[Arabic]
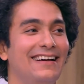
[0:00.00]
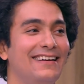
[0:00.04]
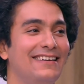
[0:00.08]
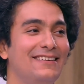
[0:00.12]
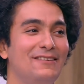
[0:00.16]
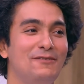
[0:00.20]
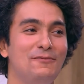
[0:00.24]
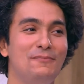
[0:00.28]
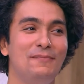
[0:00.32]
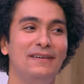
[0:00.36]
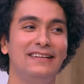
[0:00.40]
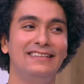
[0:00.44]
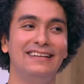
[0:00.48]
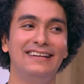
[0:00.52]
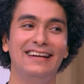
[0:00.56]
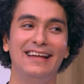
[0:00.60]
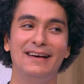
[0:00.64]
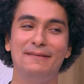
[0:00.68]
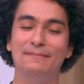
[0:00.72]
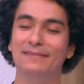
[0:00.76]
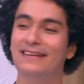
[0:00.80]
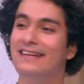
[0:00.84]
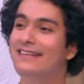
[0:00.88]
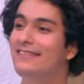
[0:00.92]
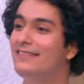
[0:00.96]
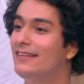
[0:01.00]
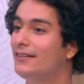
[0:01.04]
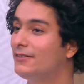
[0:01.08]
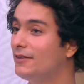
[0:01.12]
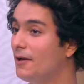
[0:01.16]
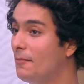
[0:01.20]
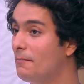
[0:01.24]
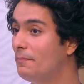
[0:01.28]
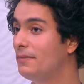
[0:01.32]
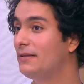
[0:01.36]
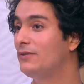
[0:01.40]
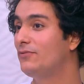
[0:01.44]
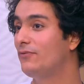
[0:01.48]
يوم ما نلقى بلادنا
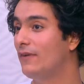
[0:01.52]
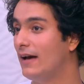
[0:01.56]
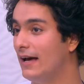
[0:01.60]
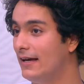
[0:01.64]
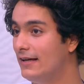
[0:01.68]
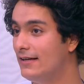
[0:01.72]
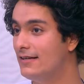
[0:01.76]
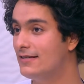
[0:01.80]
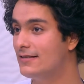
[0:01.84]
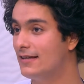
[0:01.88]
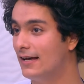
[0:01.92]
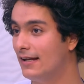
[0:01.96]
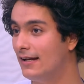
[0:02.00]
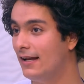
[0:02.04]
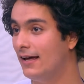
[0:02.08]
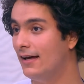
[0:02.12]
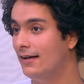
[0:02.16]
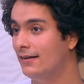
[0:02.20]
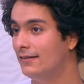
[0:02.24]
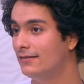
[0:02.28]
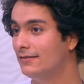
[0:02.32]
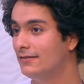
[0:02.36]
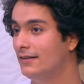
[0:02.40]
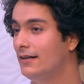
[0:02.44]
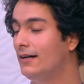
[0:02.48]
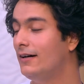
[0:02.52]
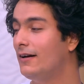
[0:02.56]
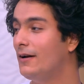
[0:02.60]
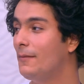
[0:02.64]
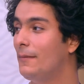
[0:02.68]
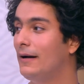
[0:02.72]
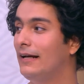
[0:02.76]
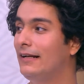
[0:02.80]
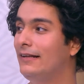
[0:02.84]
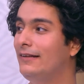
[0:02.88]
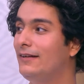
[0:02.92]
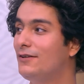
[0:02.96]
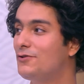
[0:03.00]
طبت في اي زنقه آه.
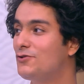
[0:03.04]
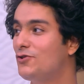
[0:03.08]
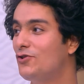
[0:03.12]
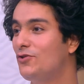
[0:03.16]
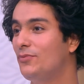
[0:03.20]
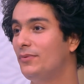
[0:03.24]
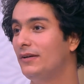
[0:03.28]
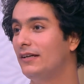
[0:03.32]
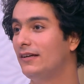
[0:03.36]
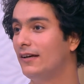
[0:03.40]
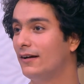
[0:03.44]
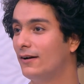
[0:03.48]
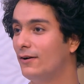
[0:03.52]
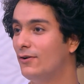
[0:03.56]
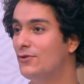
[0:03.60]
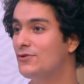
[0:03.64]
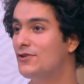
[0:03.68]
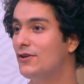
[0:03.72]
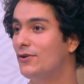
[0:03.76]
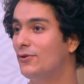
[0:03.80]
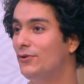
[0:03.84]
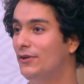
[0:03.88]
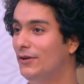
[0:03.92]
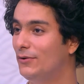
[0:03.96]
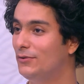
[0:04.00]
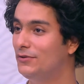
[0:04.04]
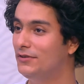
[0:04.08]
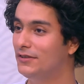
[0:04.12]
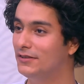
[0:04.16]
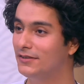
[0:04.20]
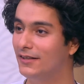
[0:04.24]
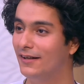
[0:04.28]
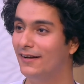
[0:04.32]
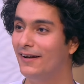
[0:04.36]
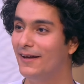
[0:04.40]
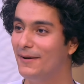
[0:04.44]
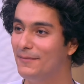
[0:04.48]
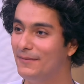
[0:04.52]
يحرم علينا شربك يا جوزه روحي وانت
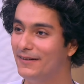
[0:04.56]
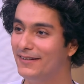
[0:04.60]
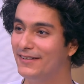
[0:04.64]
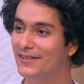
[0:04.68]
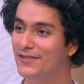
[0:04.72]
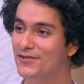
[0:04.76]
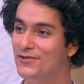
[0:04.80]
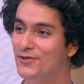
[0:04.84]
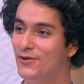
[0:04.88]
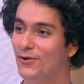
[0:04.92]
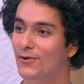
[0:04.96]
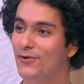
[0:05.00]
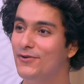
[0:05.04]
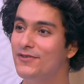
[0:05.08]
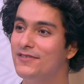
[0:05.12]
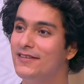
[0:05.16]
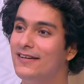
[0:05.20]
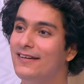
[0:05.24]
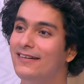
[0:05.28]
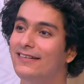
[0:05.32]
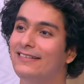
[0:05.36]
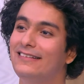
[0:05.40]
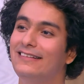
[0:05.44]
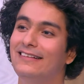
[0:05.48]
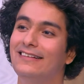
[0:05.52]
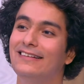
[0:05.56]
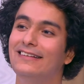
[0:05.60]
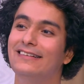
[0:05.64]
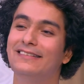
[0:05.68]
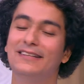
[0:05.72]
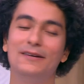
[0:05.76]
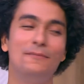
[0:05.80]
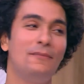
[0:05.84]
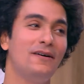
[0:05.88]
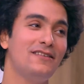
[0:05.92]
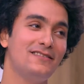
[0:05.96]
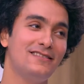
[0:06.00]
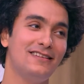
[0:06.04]
طالقه من الآخر هو بقى بيظبط
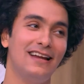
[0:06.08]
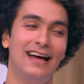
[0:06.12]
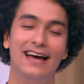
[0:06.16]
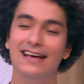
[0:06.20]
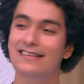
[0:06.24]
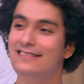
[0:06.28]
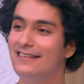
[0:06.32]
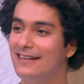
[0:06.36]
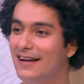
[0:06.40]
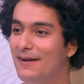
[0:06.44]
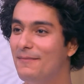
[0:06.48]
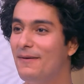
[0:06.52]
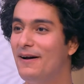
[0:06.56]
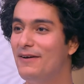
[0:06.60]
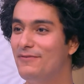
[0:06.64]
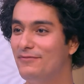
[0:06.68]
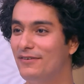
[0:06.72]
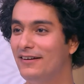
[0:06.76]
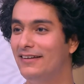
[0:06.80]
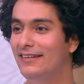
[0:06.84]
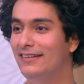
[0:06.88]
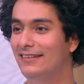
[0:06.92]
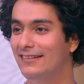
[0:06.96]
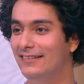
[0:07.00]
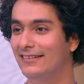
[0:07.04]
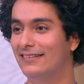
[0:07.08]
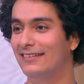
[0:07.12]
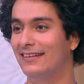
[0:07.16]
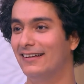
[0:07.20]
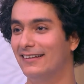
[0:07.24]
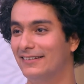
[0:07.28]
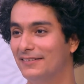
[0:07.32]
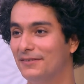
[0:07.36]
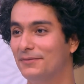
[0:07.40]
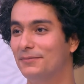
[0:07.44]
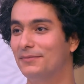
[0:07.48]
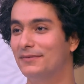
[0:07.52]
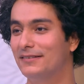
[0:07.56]
دي, دي مصر عايزه جماعه فايقين
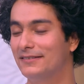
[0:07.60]
يعني آه.